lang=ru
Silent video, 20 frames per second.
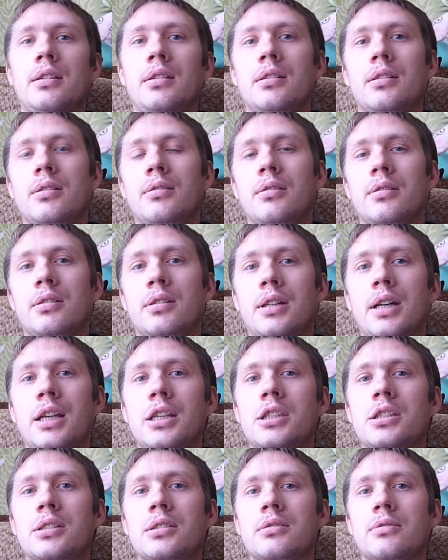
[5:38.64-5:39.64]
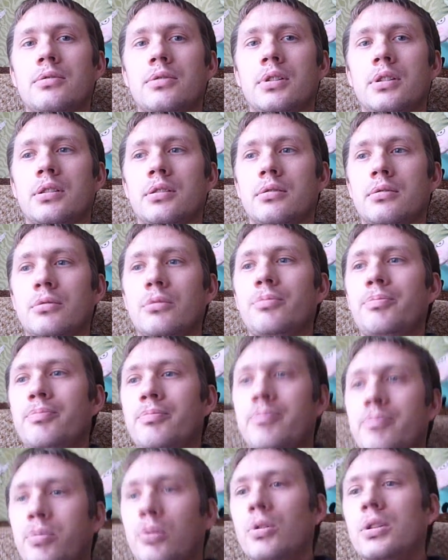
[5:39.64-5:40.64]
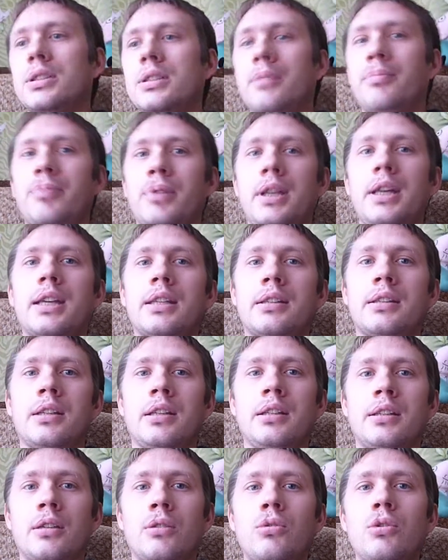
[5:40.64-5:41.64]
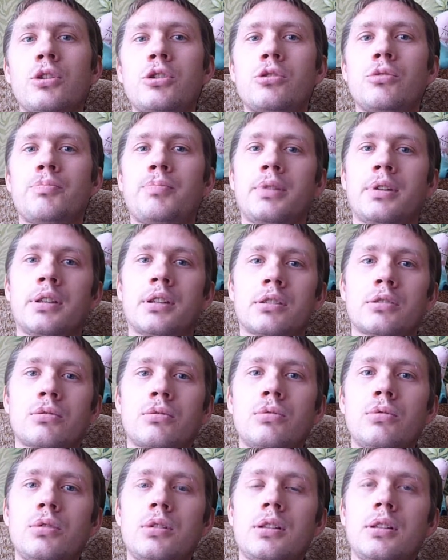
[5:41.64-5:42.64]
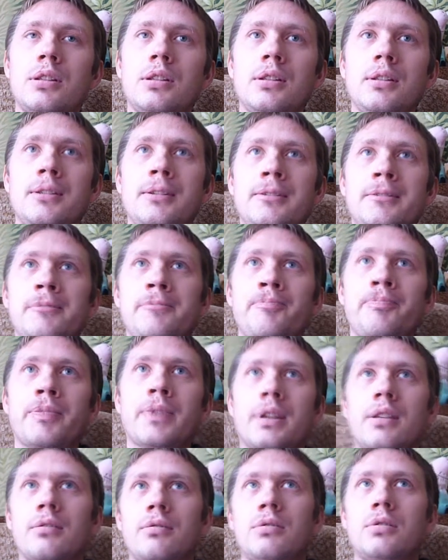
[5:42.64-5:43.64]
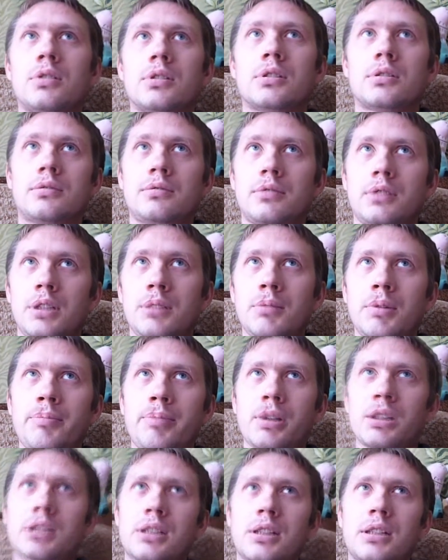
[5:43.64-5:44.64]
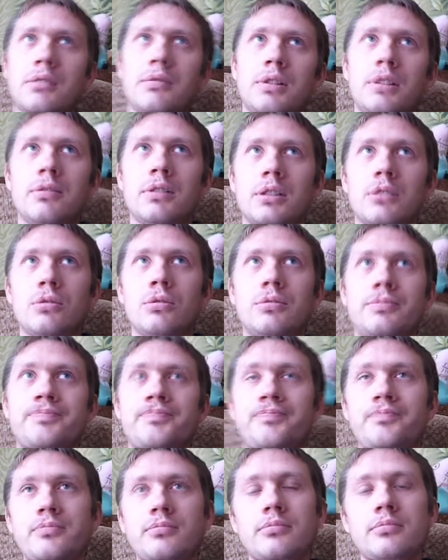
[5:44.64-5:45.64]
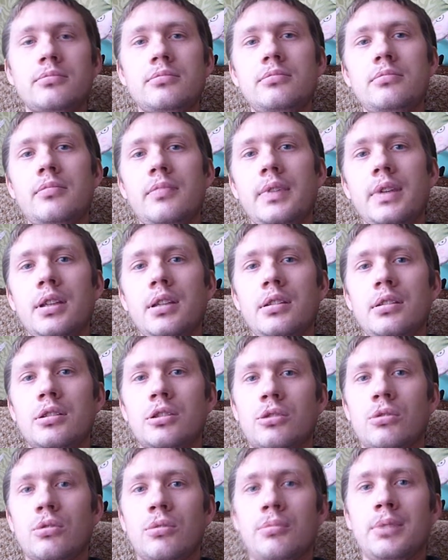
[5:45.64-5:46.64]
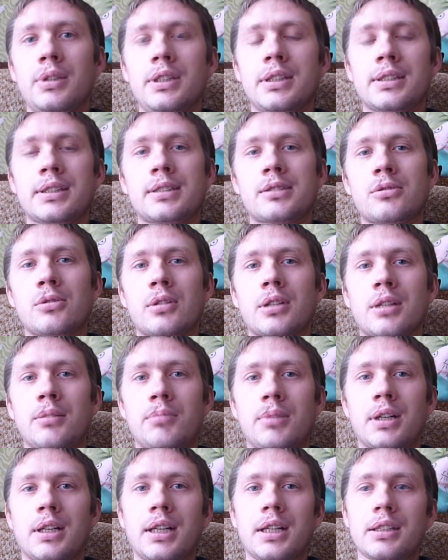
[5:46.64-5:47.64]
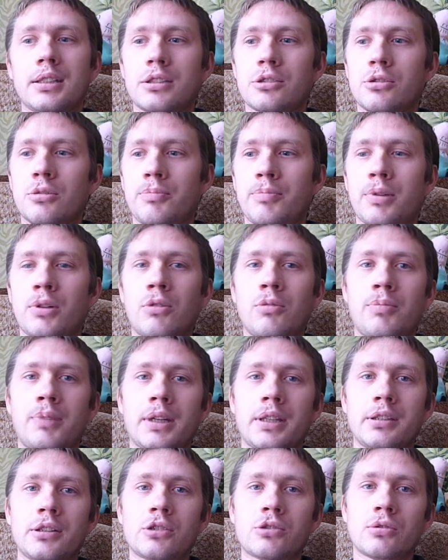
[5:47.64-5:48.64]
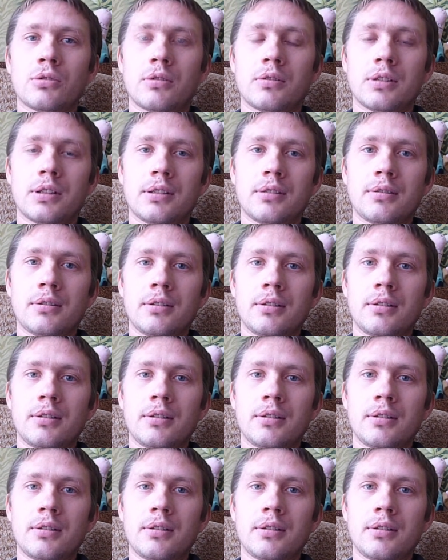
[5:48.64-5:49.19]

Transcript: Э, качество, ну, просто приятно и на ощупь, и на слух. Вот. И мы пришли к выводу, что мы не настолько богаты, чтобы покупать дешевое.